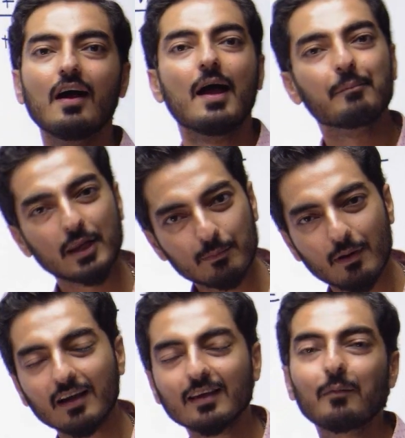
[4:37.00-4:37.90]
मेरी
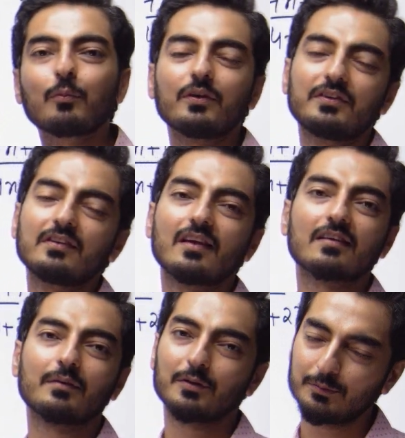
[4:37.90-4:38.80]
बात आपको अच्छी तरह
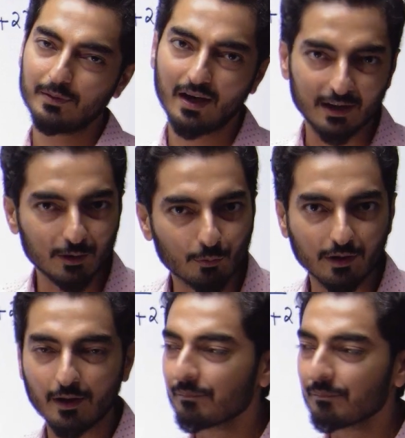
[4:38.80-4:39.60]
समझ में आई होगी